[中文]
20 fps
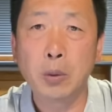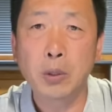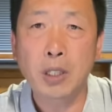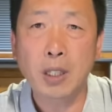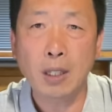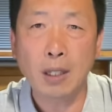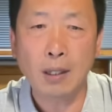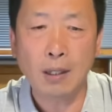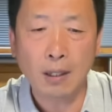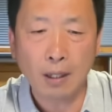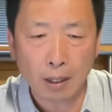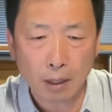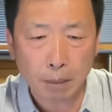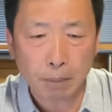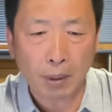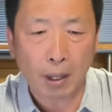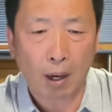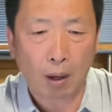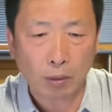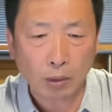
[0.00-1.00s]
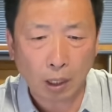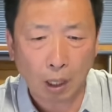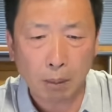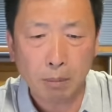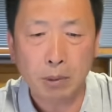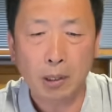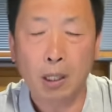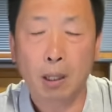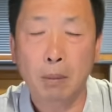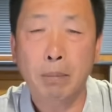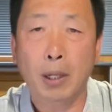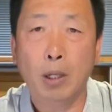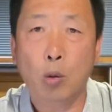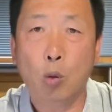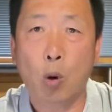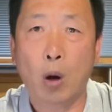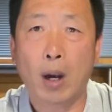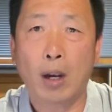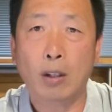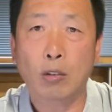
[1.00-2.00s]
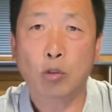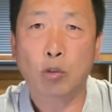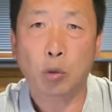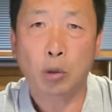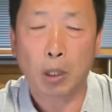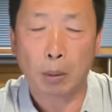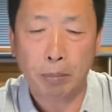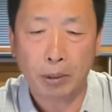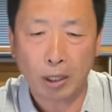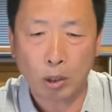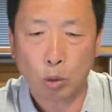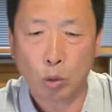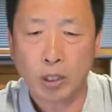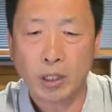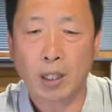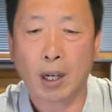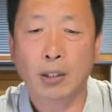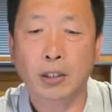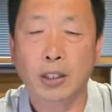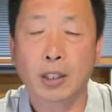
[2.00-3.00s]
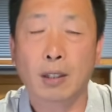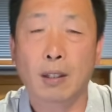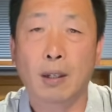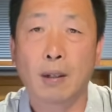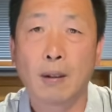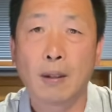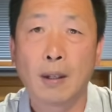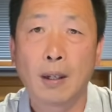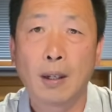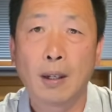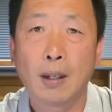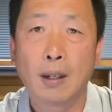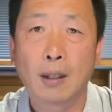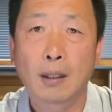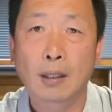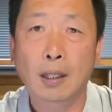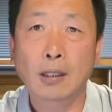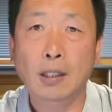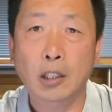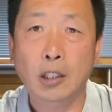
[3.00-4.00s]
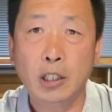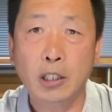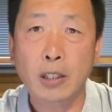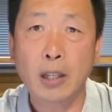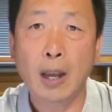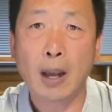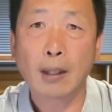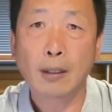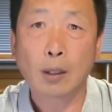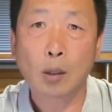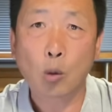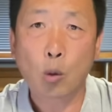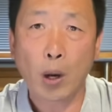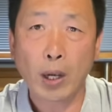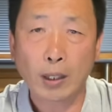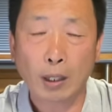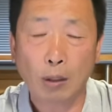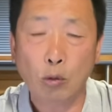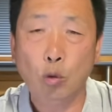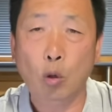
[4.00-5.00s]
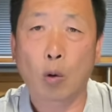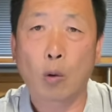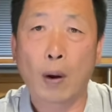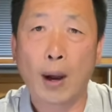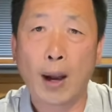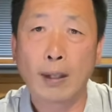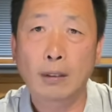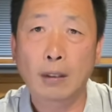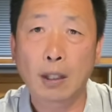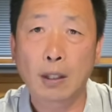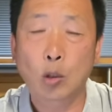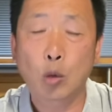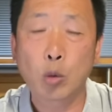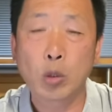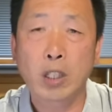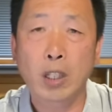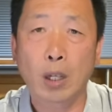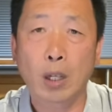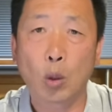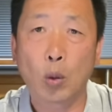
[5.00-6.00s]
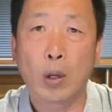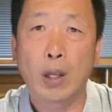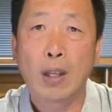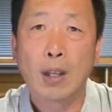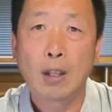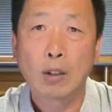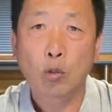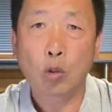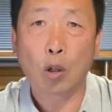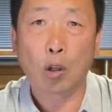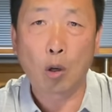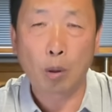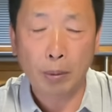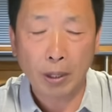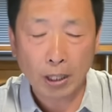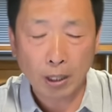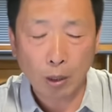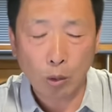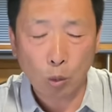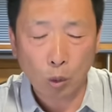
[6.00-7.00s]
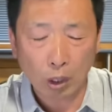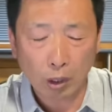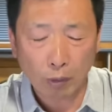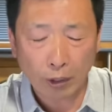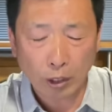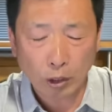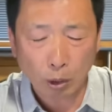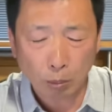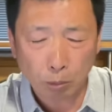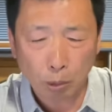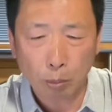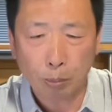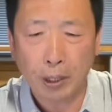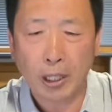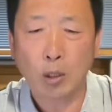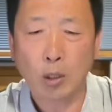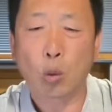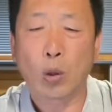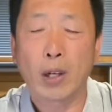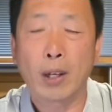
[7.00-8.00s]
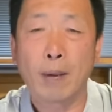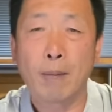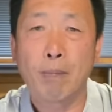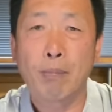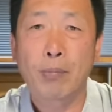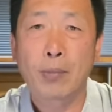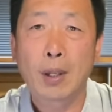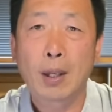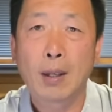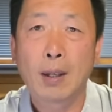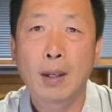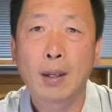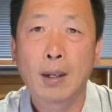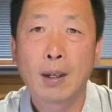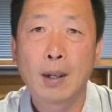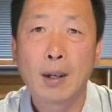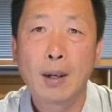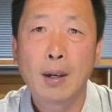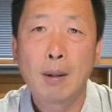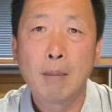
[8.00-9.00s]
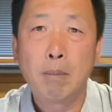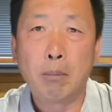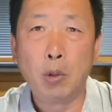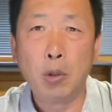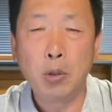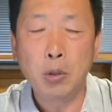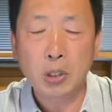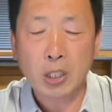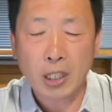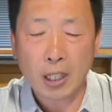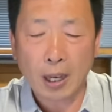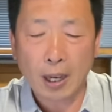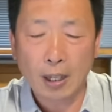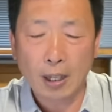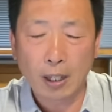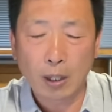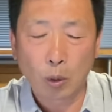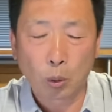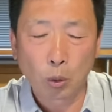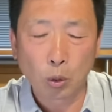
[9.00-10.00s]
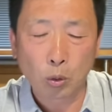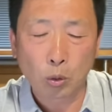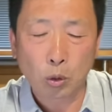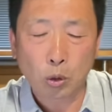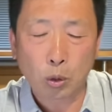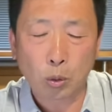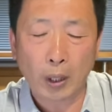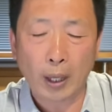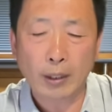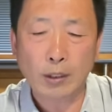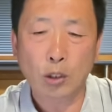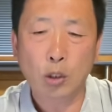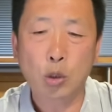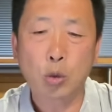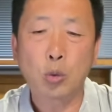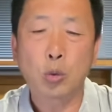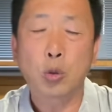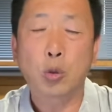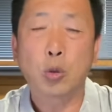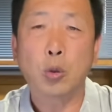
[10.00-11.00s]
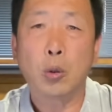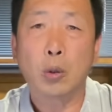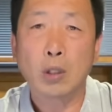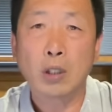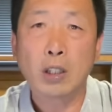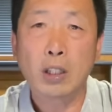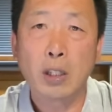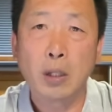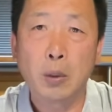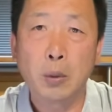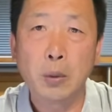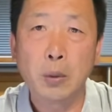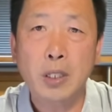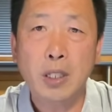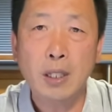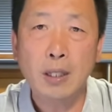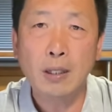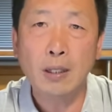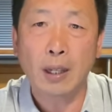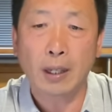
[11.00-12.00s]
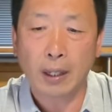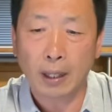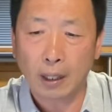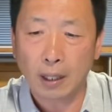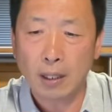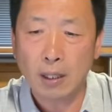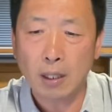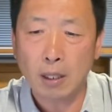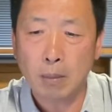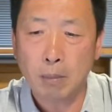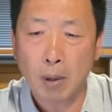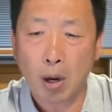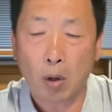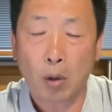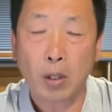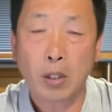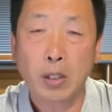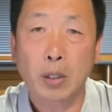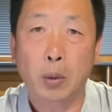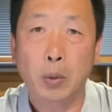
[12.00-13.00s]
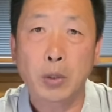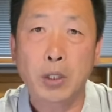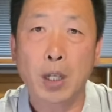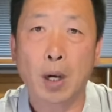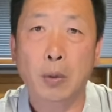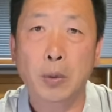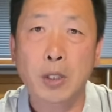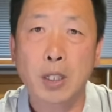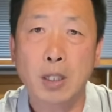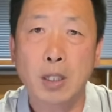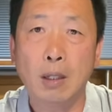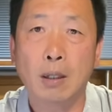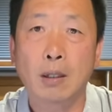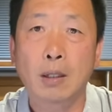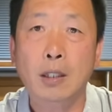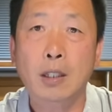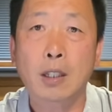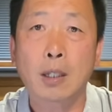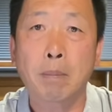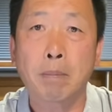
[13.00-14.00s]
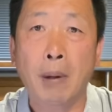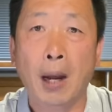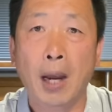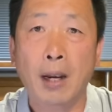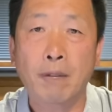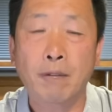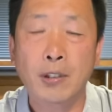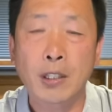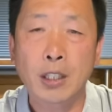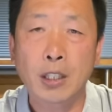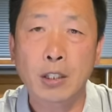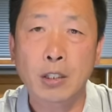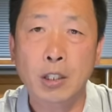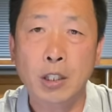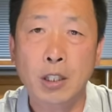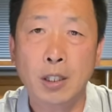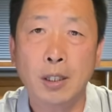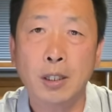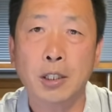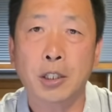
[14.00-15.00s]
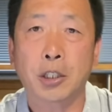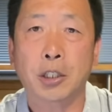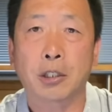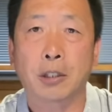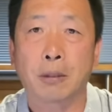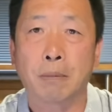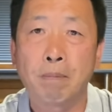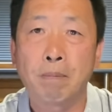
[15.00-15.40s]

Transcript: 津疫苗能不能被快速的批准上市，它的实验能快点做完，得出结论，最后被英国的卫生部批准。目前流露出来的数据，牛津的这个疫苗的有效性是百分之七十。